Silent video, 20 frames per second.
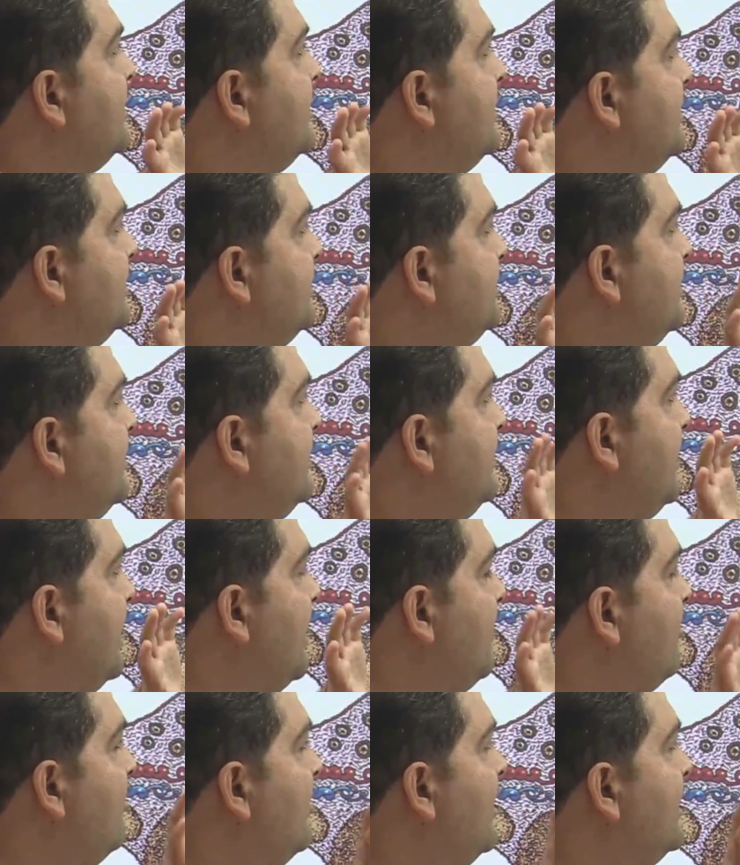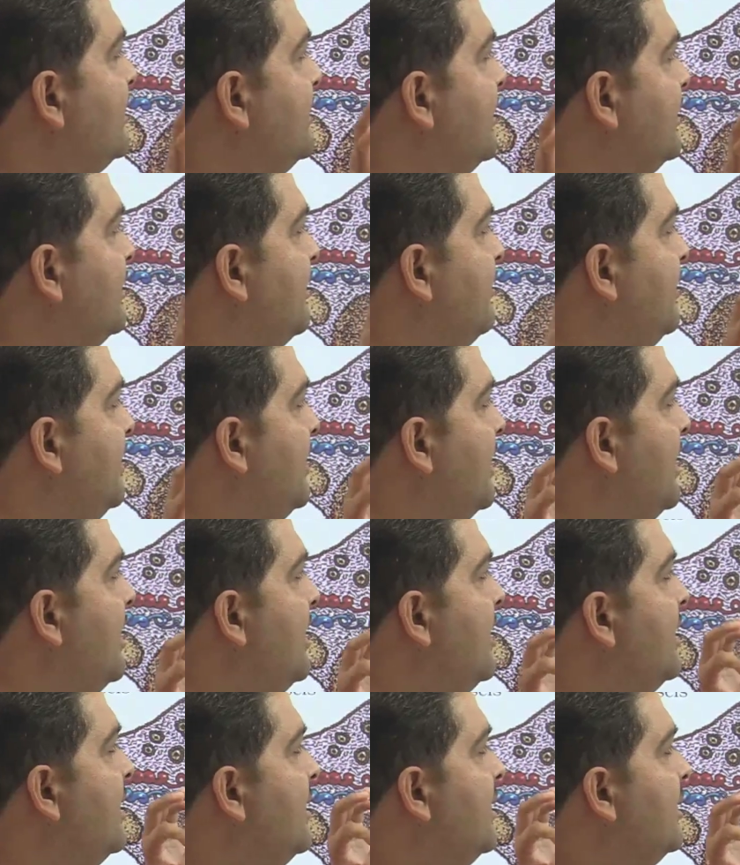इसे क्या बोला जाता है बेटा
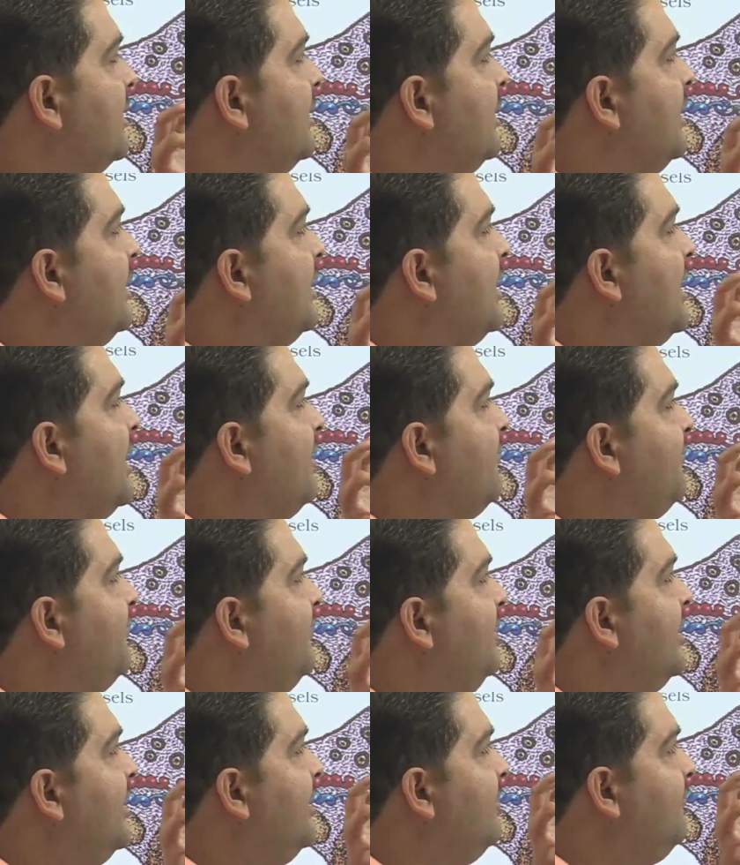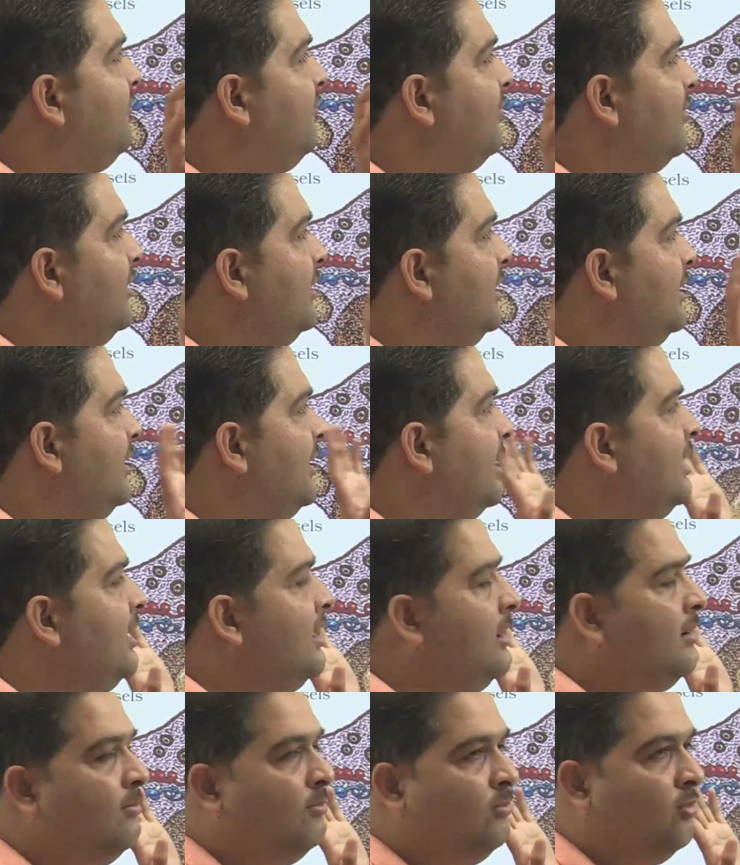ग्राफियल फॉलिकल
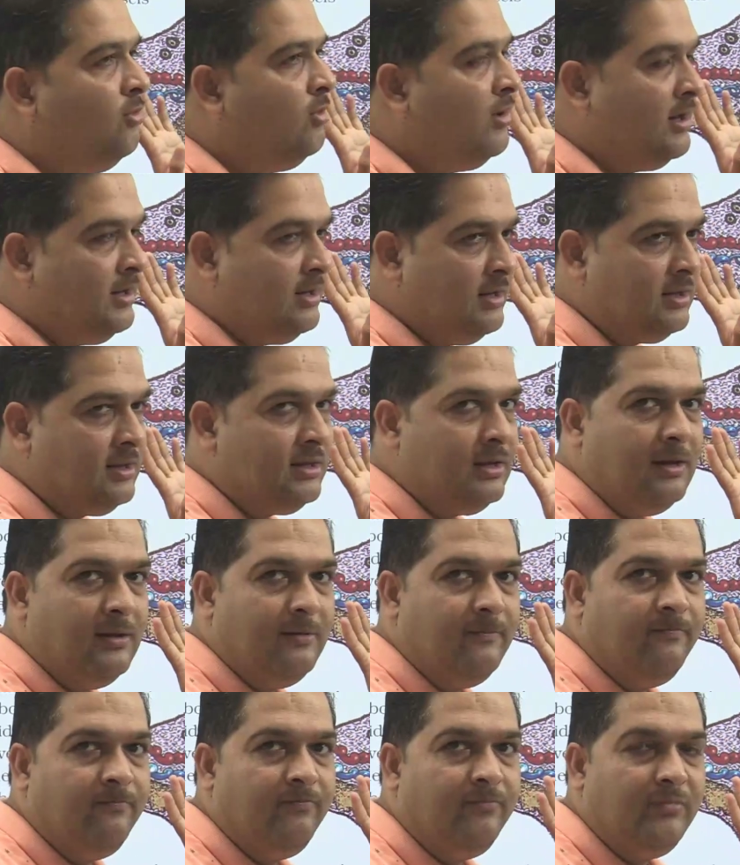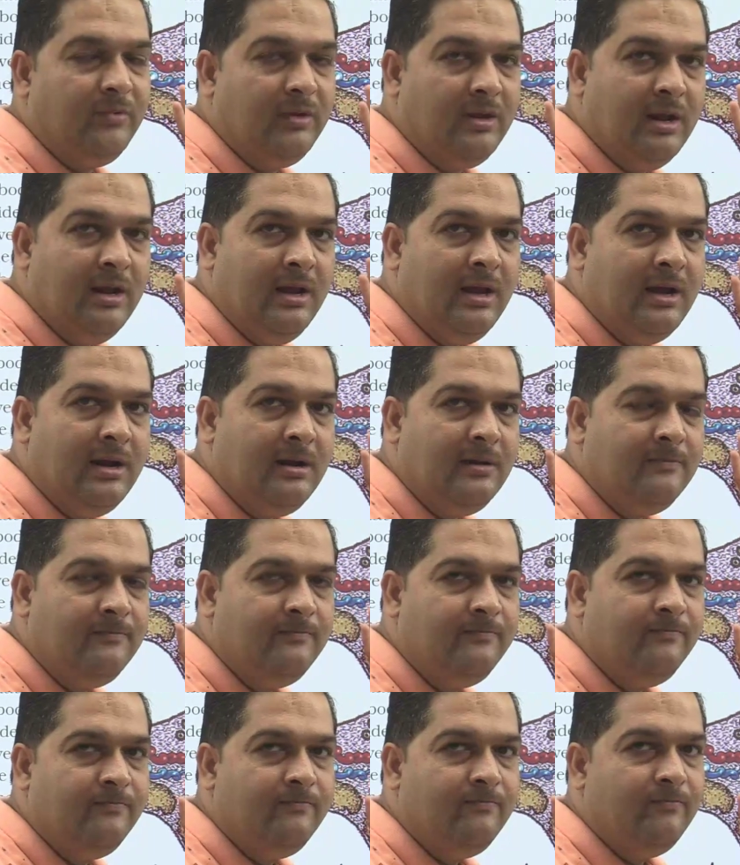बोला जाता है क्लियर
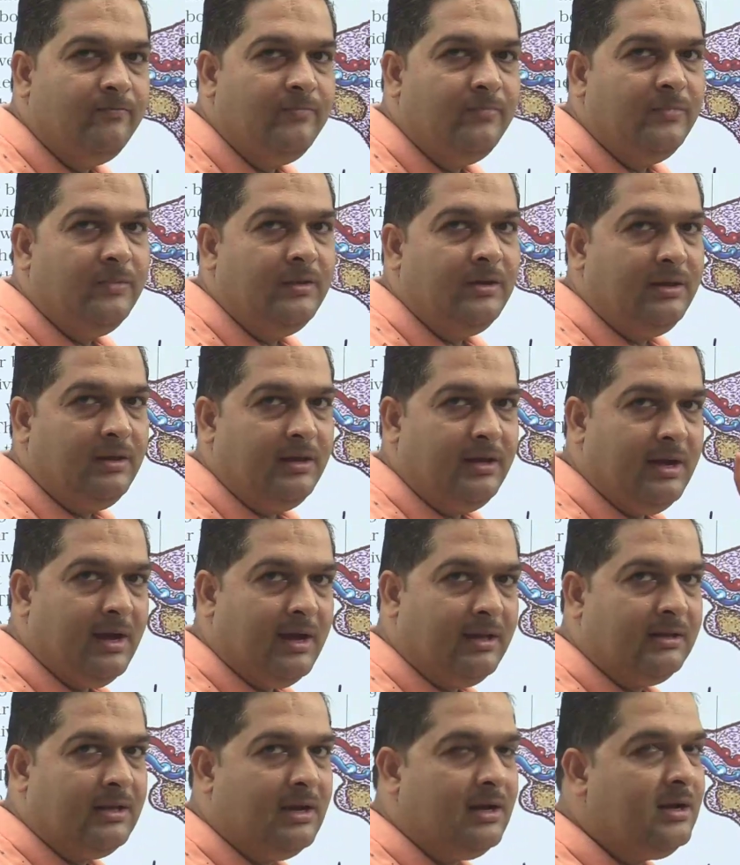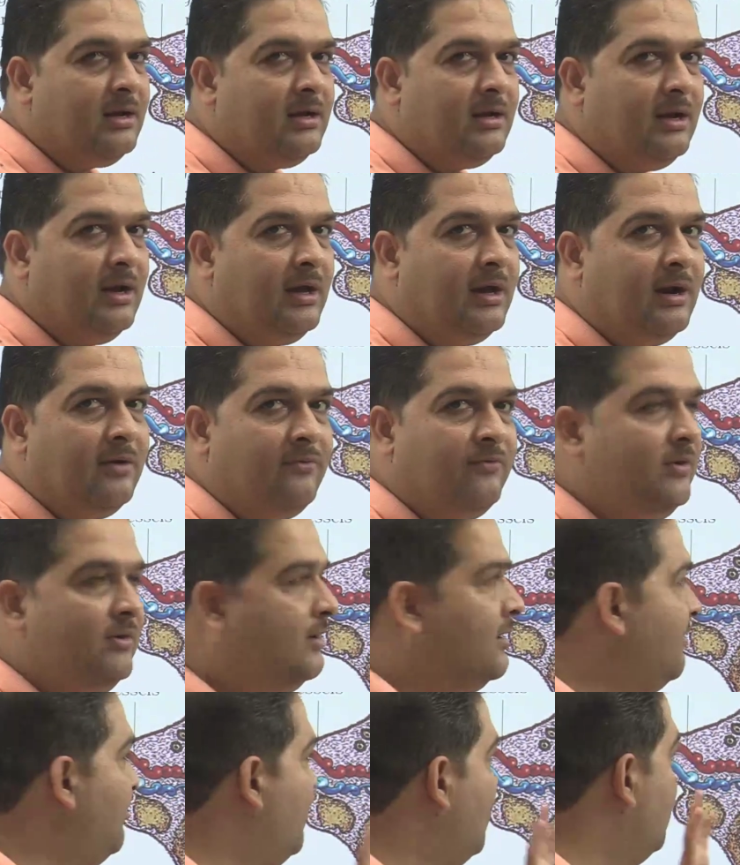क्या था ग्राफी
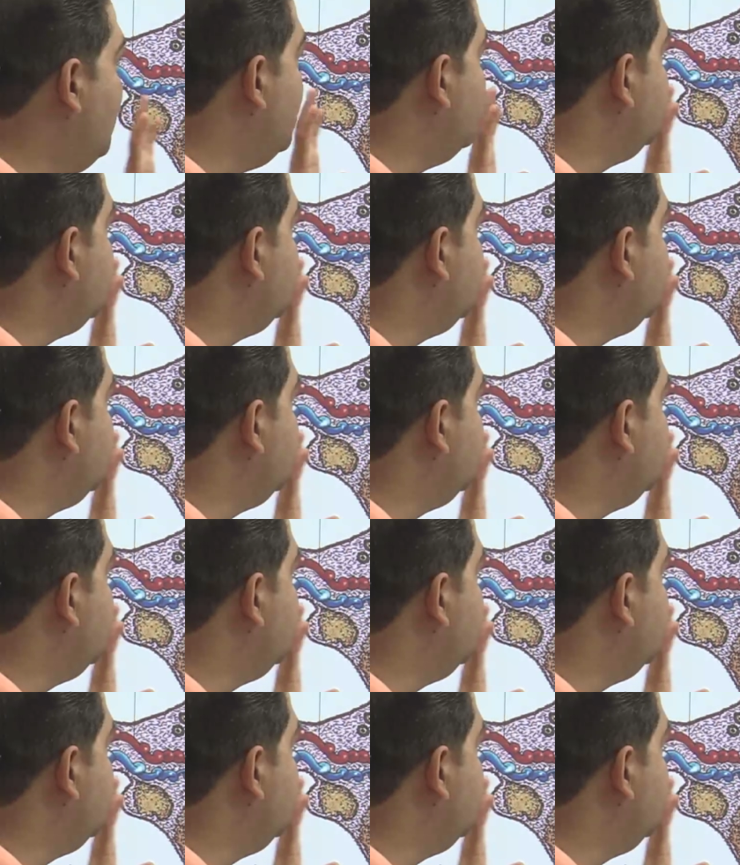हम लोगों ने